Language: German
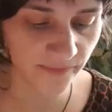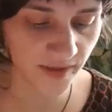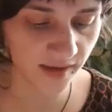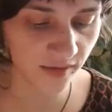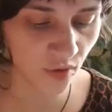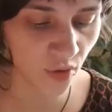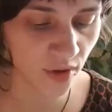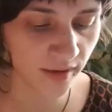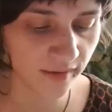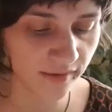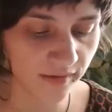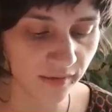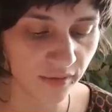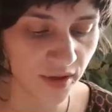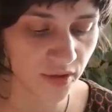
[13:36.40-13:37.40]
das
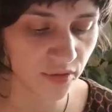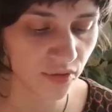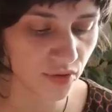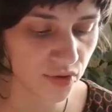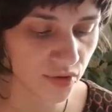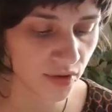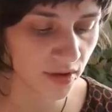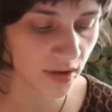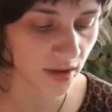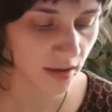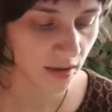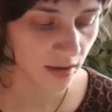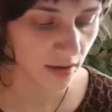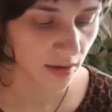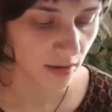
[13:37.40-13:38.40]
Holz zu den Tischen
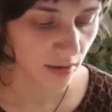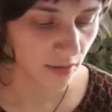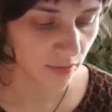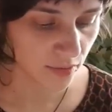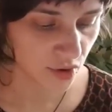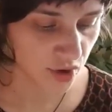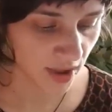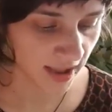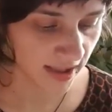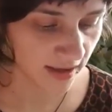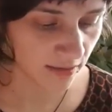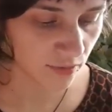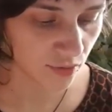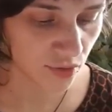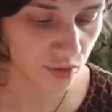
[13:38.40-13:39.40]
und
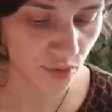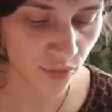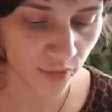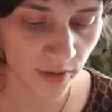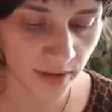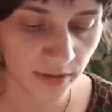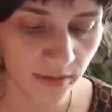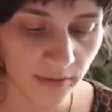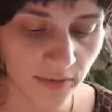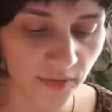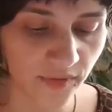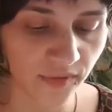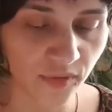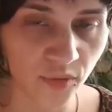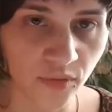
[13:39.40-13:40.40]
Schränken und Stühlen
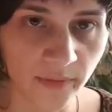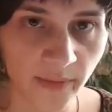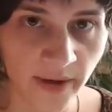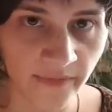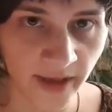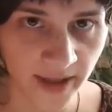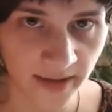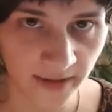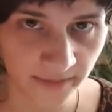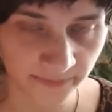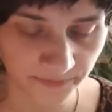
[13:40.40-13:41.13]
und so immer weiter.